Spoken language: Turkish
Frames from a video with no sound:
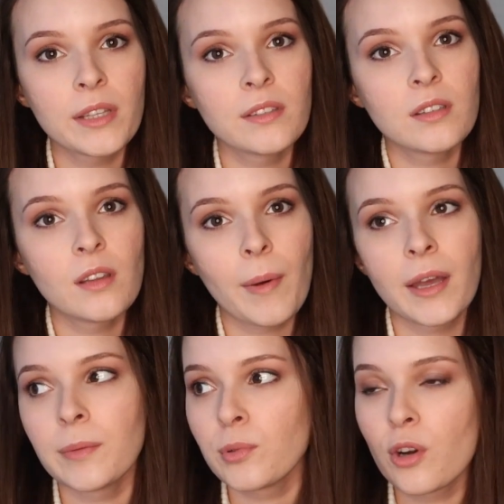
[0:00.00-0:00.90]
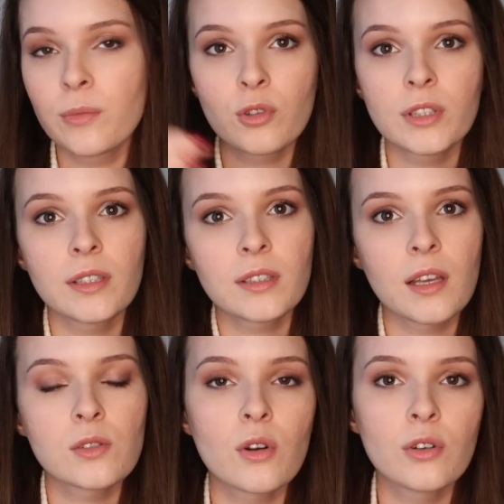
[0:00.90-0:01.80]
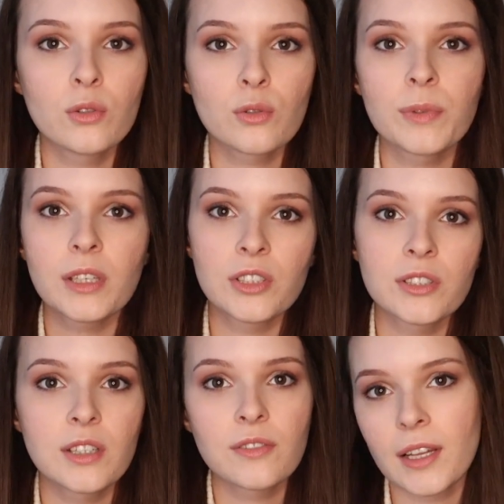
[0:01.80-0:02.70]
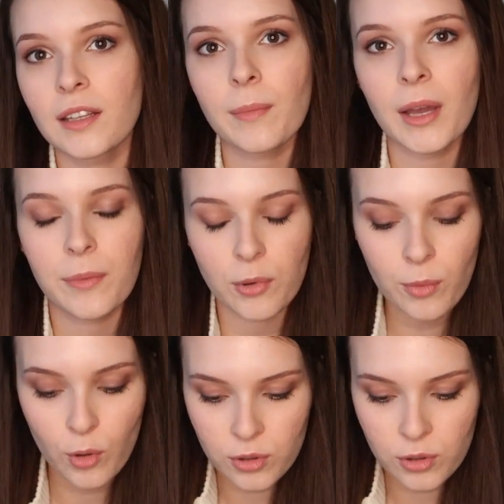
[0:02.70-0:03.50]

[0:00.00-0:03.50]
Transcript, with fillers: editi de ben yapıyorum, yükledikten sonra YouTube'daki işlerini falan da ben yapıyorum.